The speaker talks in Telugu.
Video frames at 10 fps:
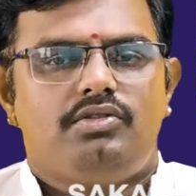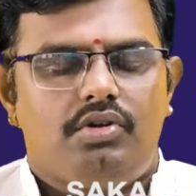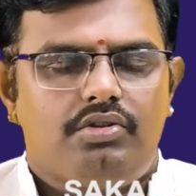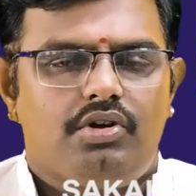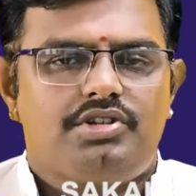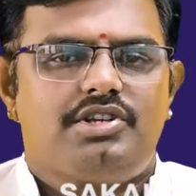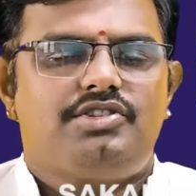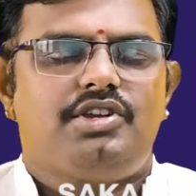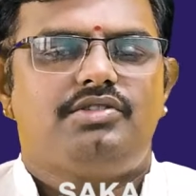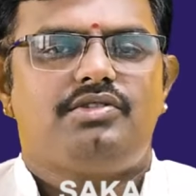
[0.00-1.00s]
దుర్దోష
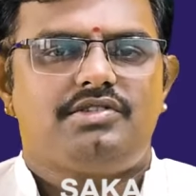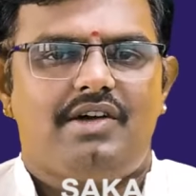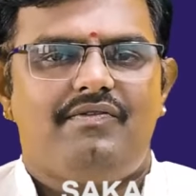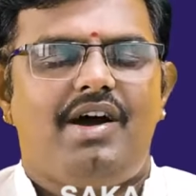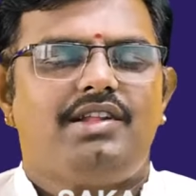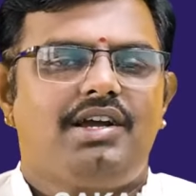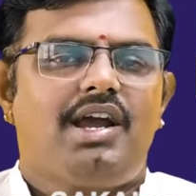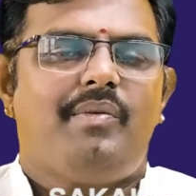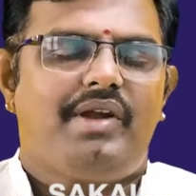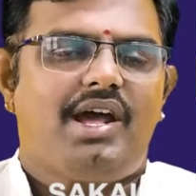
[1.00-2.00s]
శత్రు సంవాద
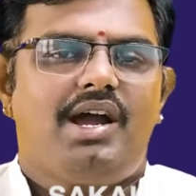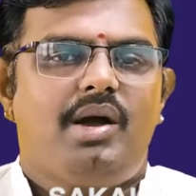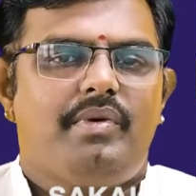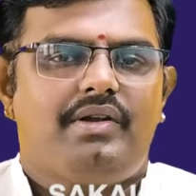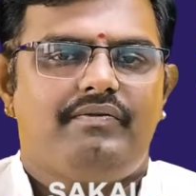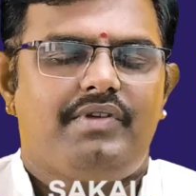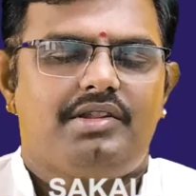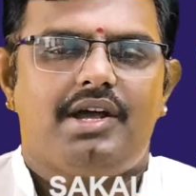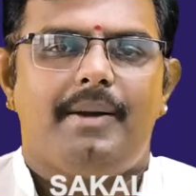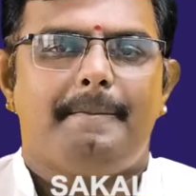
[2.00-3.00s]
గమనాగమనం
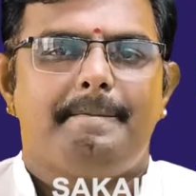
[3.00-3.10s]
వ్యధ